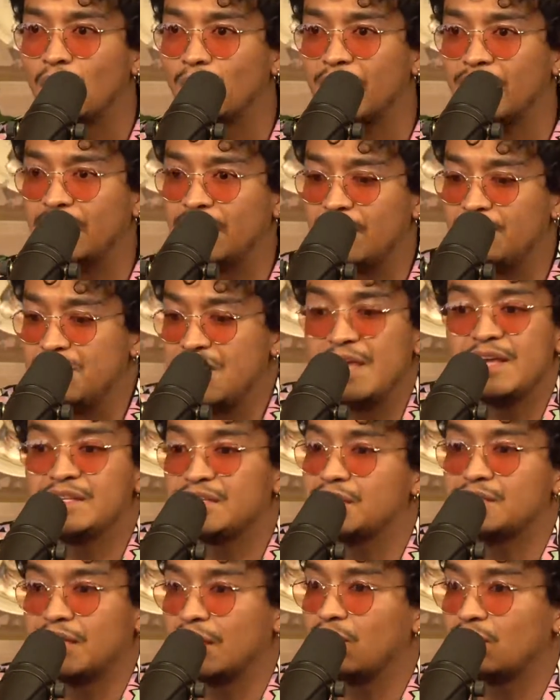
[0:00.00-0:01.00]
ver que mi ex ya
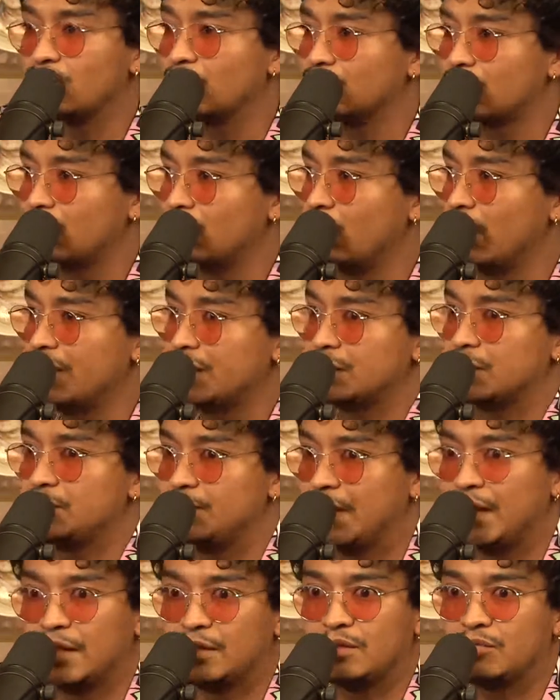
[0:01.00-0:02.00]
está con otro güey dices,
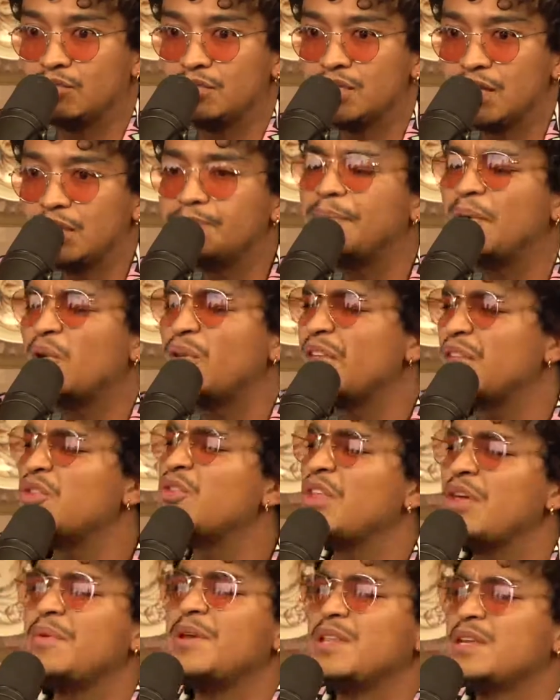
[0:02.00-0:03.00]
verga, tengo ansiedad, pero ¿de
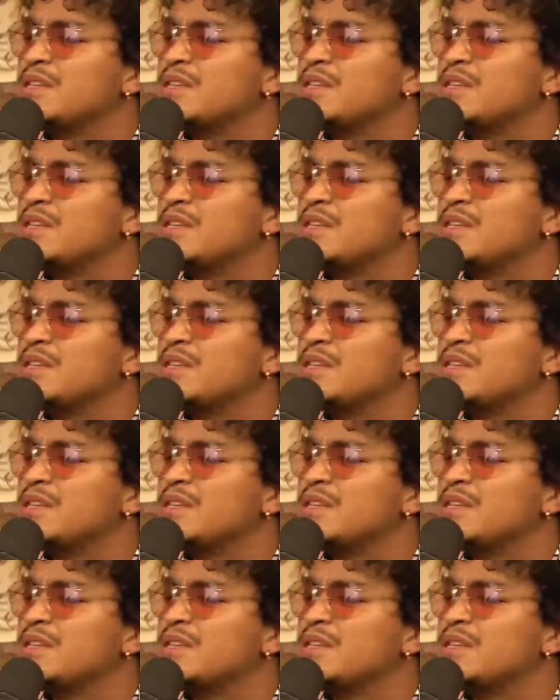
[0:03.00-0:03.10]
dónde viene esa